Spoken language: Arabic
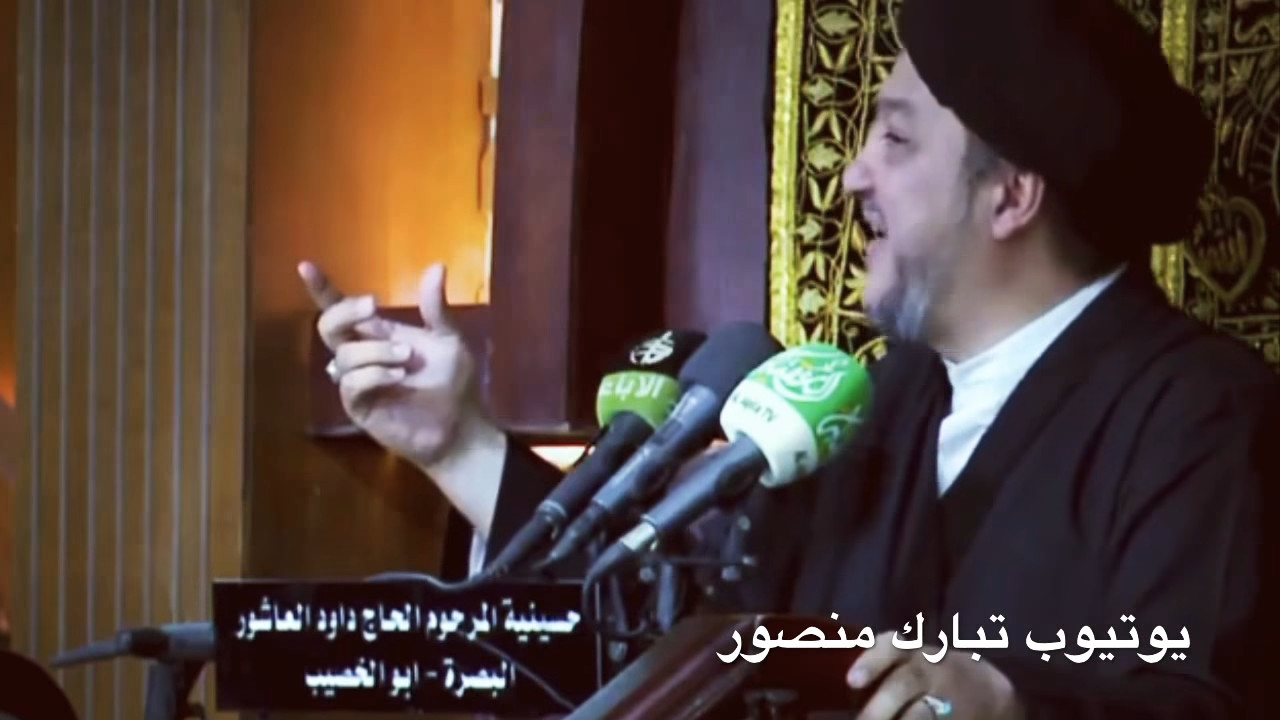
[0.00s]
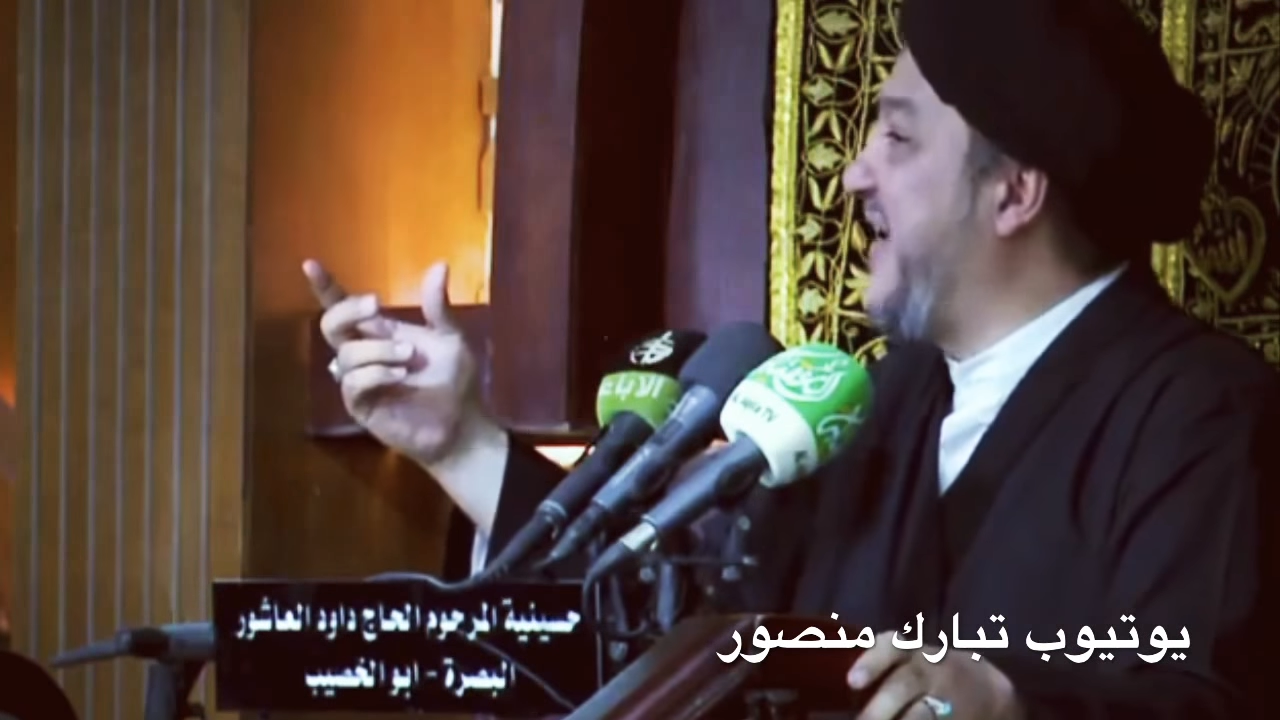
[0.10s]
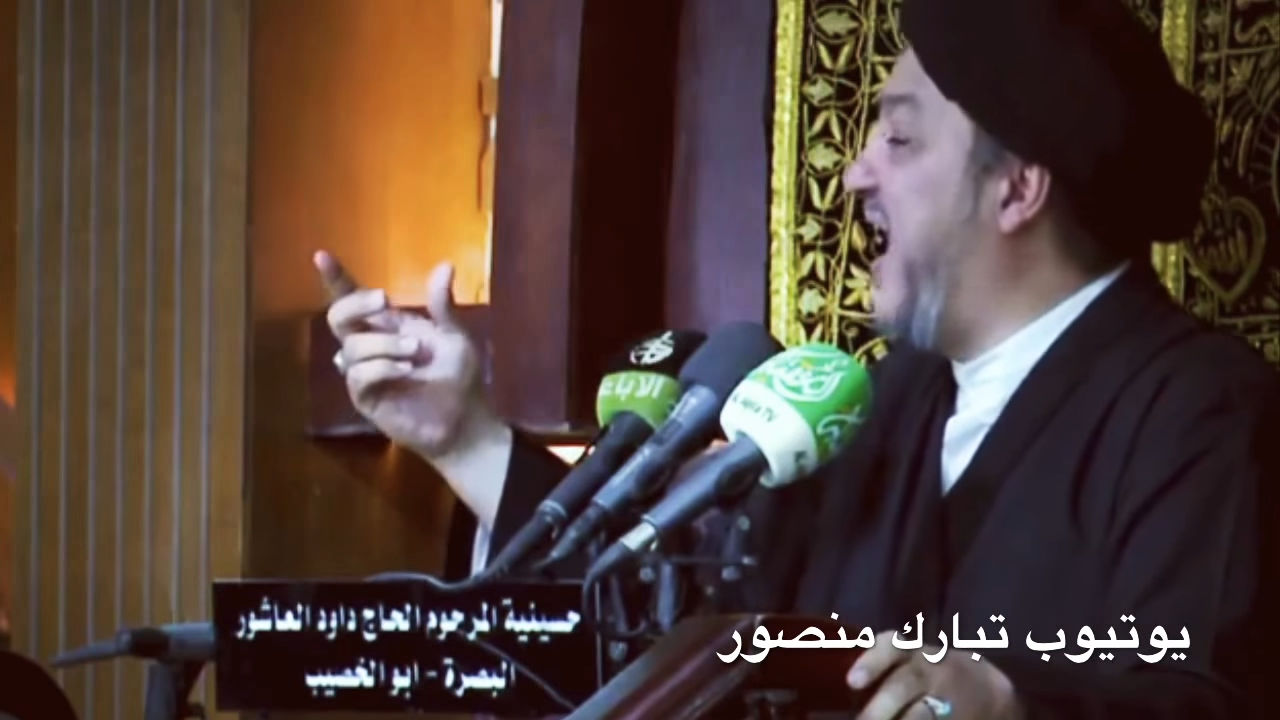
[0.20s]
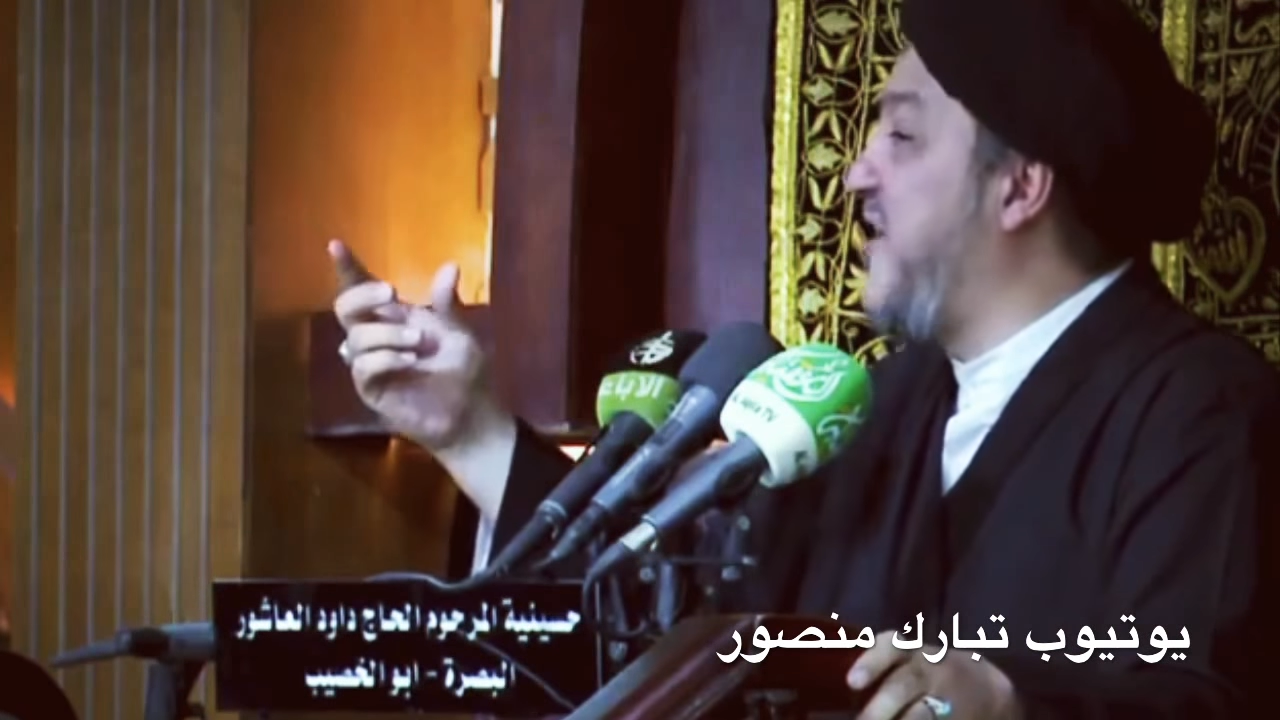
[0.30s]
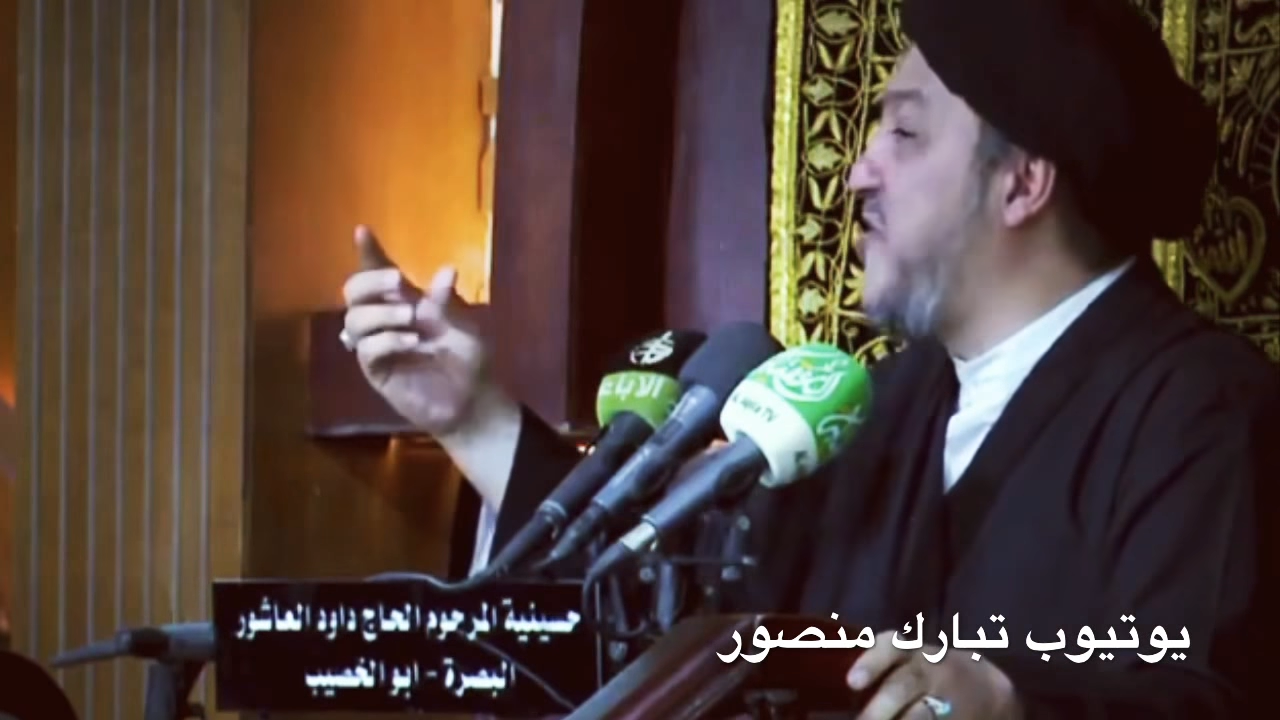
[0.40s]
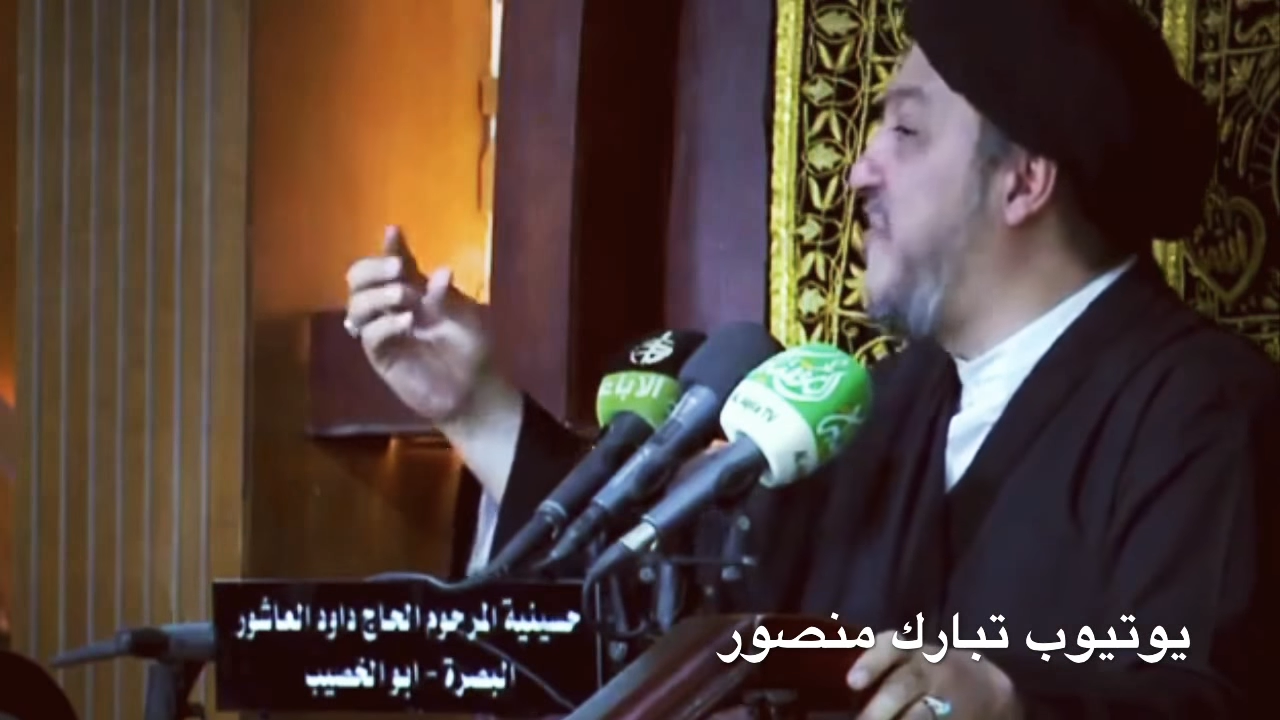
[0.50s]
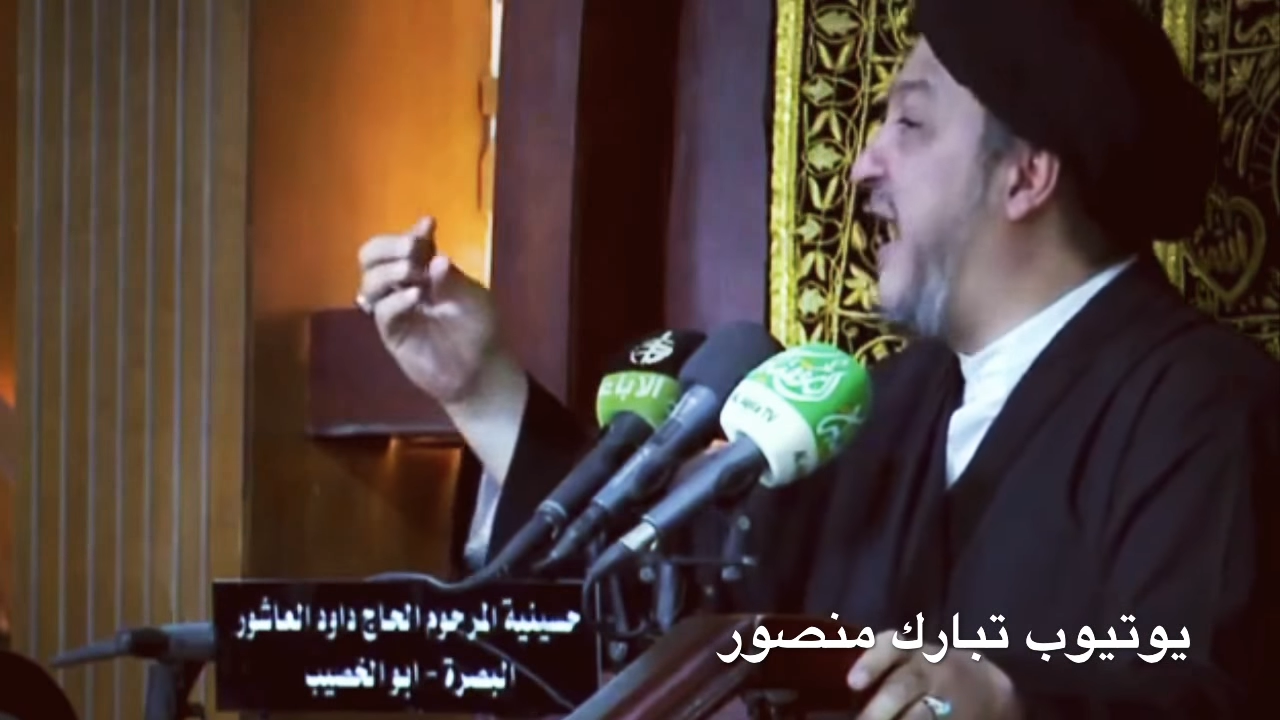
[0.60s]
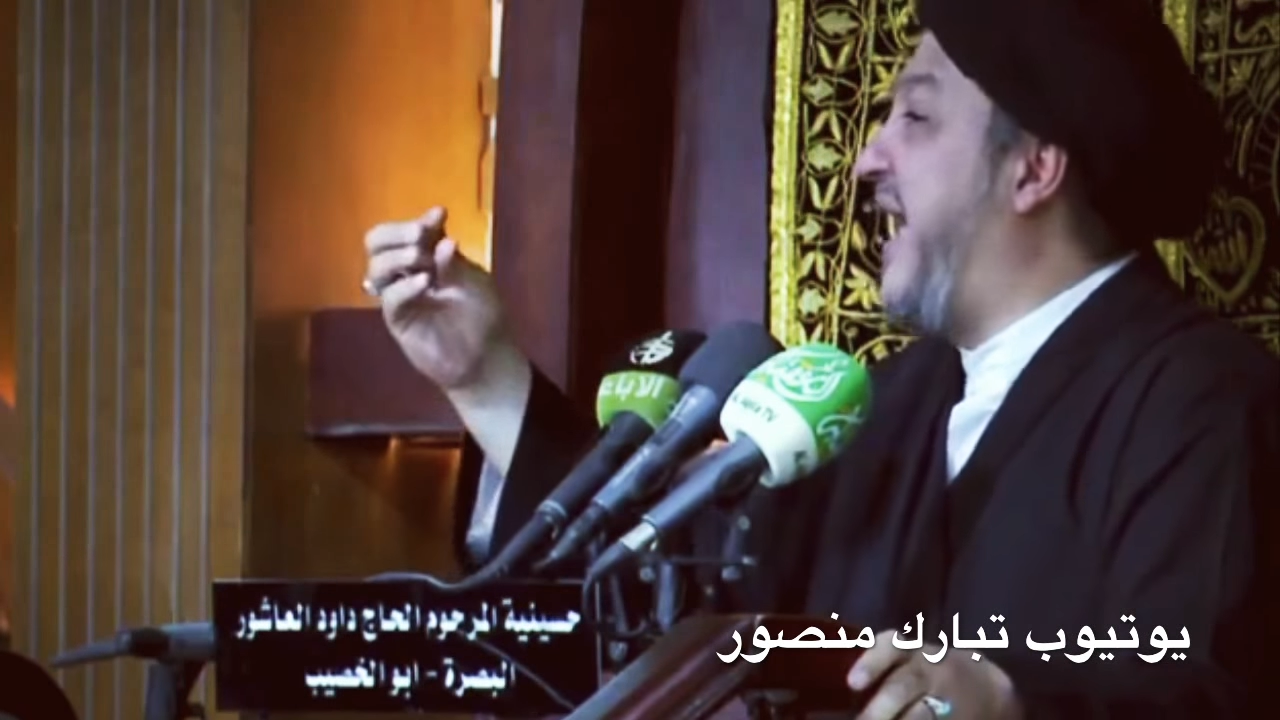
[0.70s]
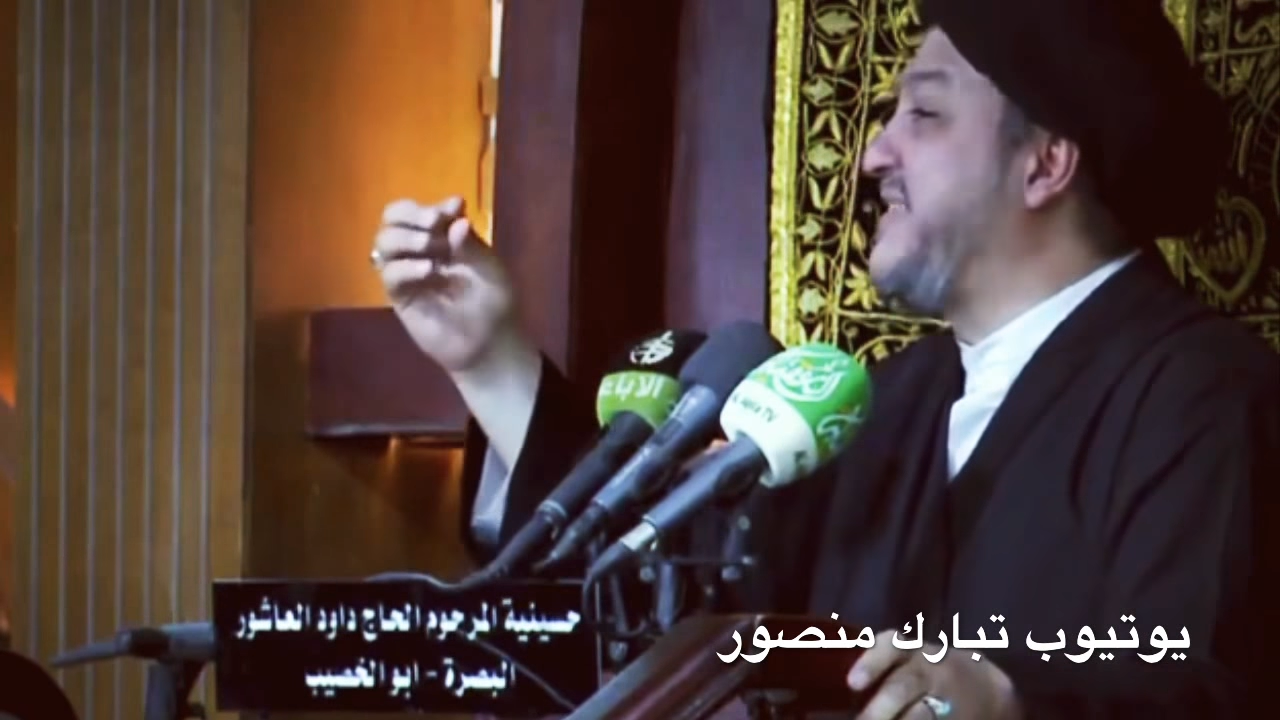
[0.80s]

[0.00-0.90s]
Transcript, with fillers: يرعاكم راح